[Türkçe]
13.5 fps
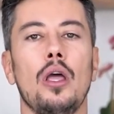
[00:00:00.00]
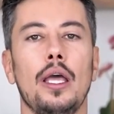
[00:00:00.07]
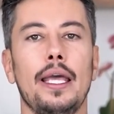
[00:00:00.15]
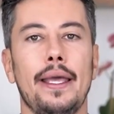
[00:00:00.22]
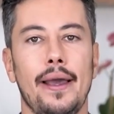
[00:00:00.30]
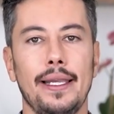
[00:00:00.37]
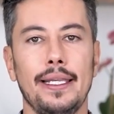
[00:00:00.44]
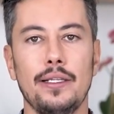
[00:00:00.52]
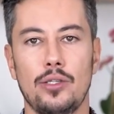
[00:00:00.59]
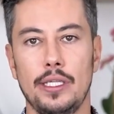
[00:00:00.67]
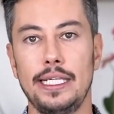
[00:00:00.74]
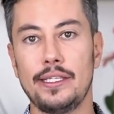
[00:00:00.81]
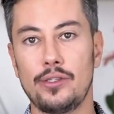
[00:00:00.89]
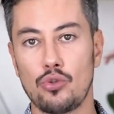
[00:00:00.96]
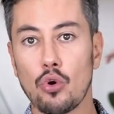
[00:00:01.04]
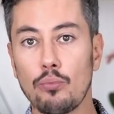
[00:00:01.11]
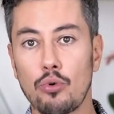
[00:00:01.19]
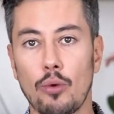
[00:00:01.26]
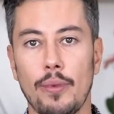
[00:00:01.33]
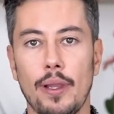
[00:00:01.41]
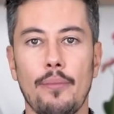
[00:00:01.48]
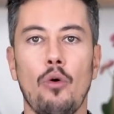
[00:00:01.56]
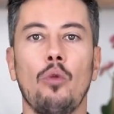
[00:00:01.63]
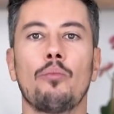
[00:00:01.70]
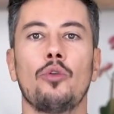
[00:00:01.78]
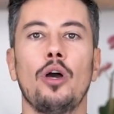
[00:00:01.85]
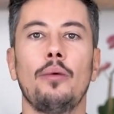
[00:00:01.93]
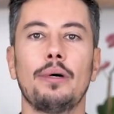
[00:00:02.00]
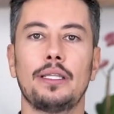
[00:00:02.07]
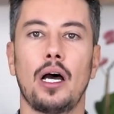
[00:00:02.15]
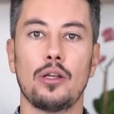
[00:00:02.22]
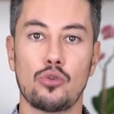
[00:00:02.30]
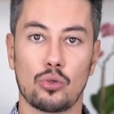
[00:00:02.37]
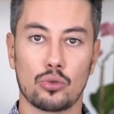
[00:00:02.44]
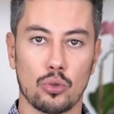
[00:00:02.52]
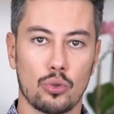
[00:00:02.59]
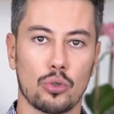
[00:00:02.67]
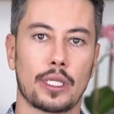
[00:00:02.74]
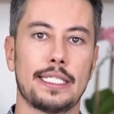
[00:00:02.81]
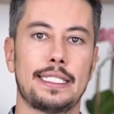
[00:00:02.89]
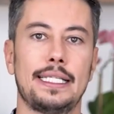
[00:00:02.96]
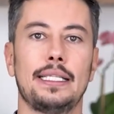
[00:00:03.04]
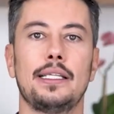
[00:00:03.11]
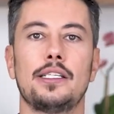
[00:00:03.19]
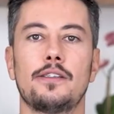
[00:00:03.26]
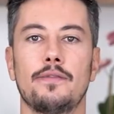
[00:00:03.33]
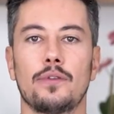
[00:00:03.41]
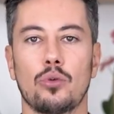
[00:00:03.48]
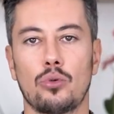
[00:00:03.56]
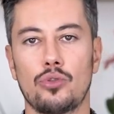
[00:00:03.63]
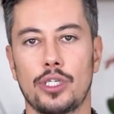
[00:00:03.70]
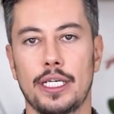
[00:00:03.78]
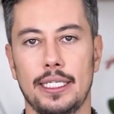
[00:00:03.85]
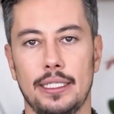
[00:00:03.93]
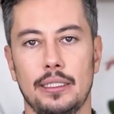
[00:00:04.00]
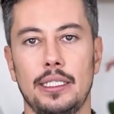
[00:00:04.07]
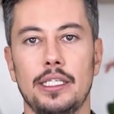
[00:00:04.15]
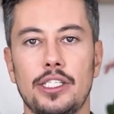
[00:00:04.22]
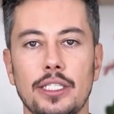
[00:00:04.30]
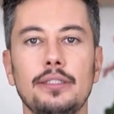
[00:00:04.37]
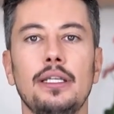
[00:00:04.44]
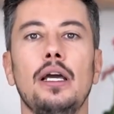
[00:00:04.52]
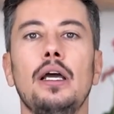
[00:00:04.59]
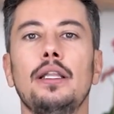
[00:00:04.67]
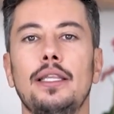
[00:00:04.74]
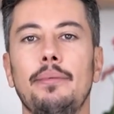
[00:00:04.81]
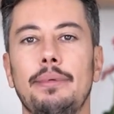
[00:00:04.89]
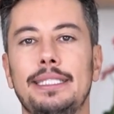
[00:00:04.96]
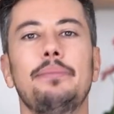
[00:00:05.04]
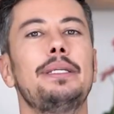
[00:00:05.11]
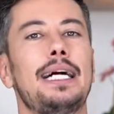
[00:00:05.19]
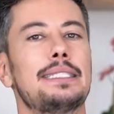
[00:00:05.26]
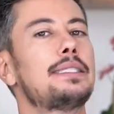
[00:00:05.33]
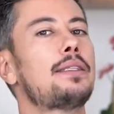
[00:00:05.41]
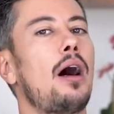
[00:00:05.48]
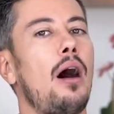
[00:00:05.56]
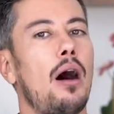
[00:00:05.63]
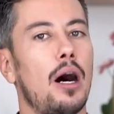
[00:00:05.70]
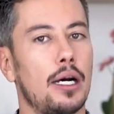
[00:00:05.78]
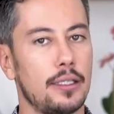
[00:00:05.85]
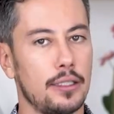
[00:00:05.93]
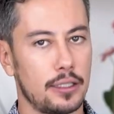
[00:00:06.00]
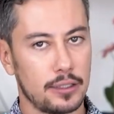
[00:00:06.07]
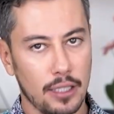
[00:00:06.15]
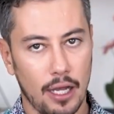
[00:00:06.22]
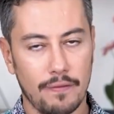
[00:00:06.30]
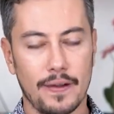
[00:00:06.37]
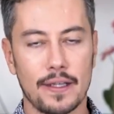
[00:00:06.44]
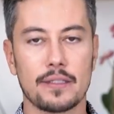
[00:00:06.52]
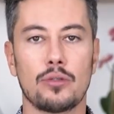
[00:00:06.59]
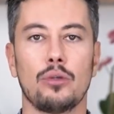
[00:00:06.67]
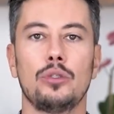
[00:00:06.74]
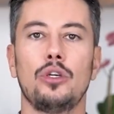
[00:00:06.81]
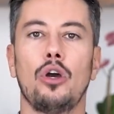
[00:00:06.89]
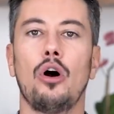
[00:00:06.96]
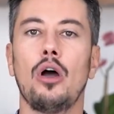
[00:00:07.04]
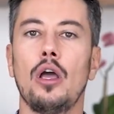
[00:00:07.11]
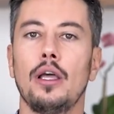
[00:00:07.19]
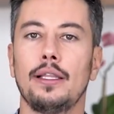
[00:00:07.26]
E, hani iz çok problemi olmuyor ama daha çok doku kesildiği için ve doku çıkarıldığı için tabii ki de biraz daha ağrı daha fazla oluyor.